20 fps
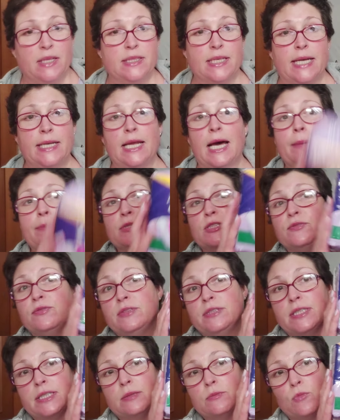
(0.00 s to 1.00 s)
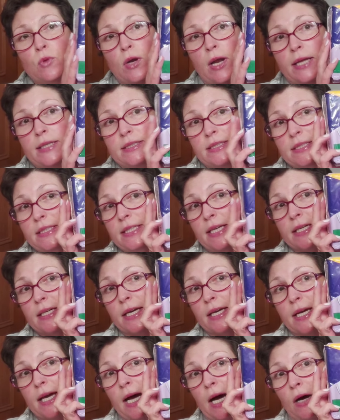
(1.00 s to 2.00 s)
Dann habe ich wie jeden Monat die hier
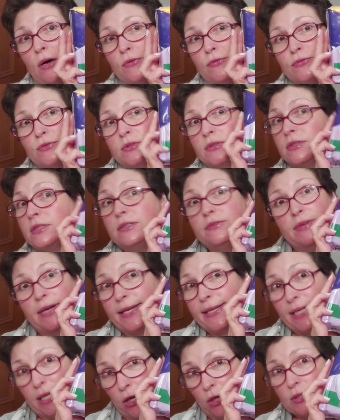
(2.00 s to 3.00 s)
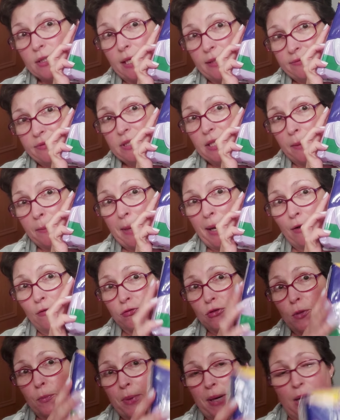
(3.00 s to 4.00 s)
gekauft. Die werden auch dann wieder im
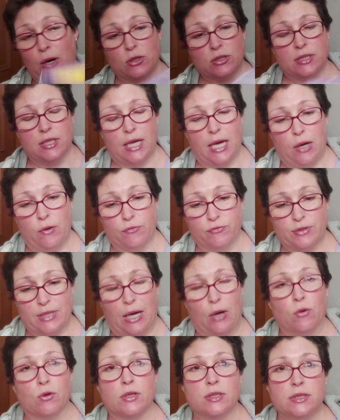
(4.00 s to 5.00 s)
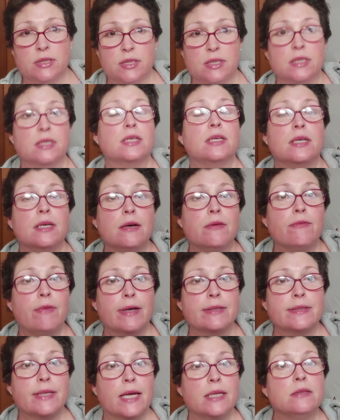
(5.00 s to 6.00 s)
Aufgebrauch auftauchen.
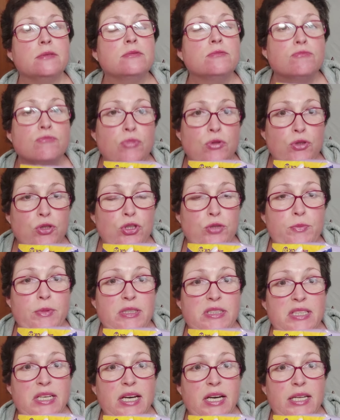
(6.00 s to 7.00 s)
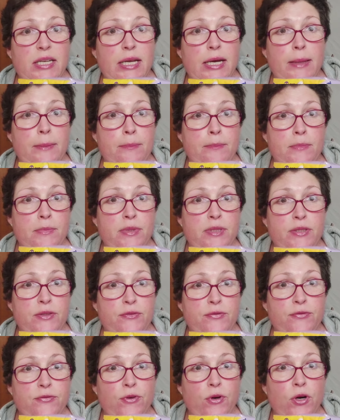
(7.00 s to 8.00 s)
Was dann, würde ich mal sagen, am
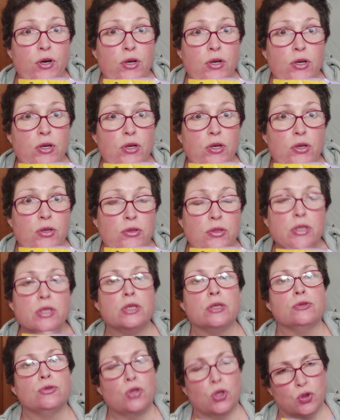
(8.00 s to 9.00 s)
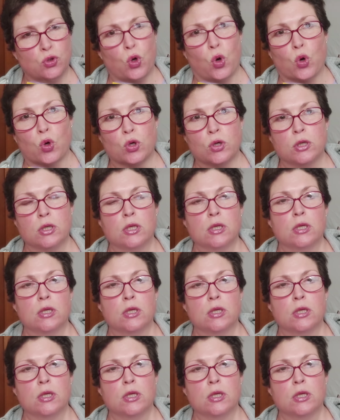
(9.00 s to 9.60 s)
Mittwoch. Nee, ja doch.